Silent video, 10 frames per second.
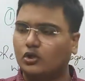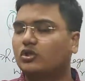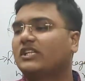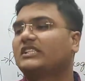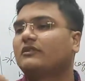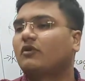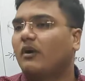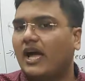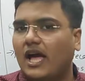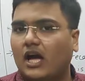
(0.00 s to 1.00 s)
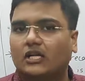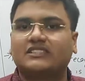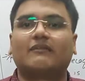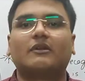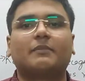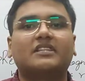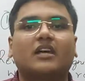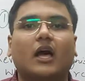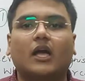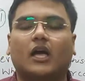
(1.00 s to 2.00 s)
तो जैसे वो गया सामने
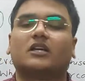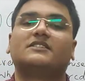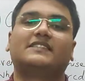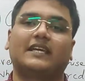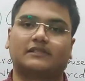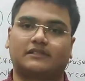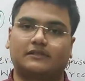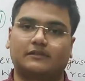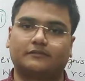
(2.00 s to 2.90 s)
पैसा आ गया सेल्स